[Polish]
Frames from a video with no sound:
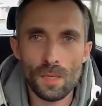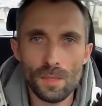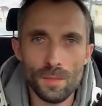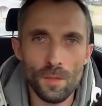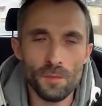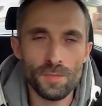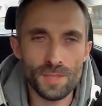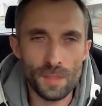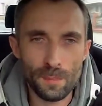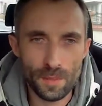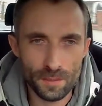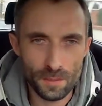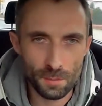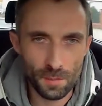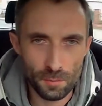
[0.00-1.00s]
nowy
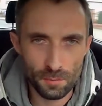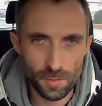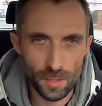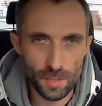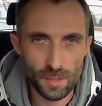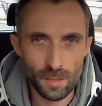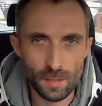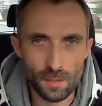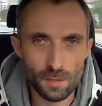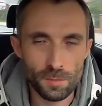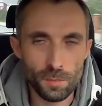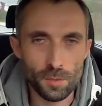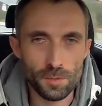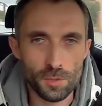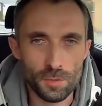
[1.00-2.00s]
temat sobie tutaj
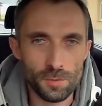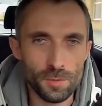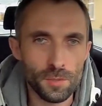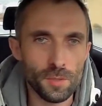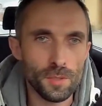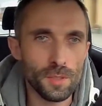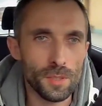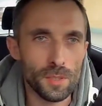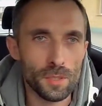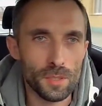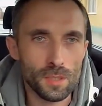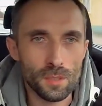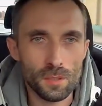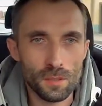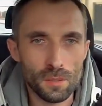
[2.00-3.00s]
rozpocząć
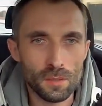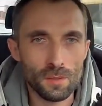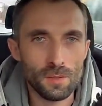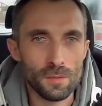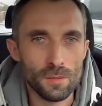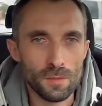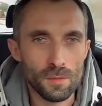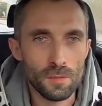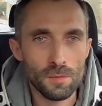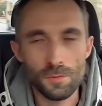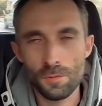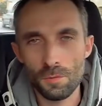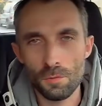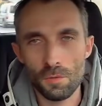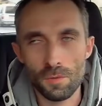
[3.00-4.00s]
i go
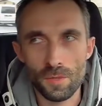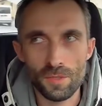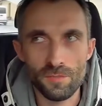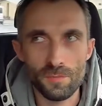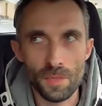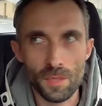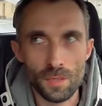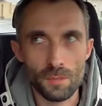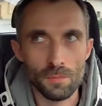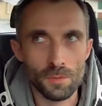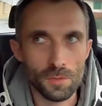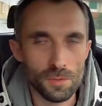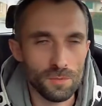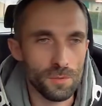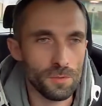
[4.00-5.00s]
kontynuować w miarę
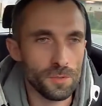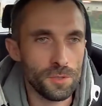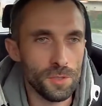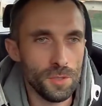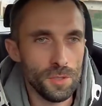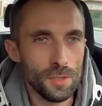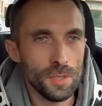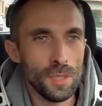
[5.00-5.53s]
możliwości.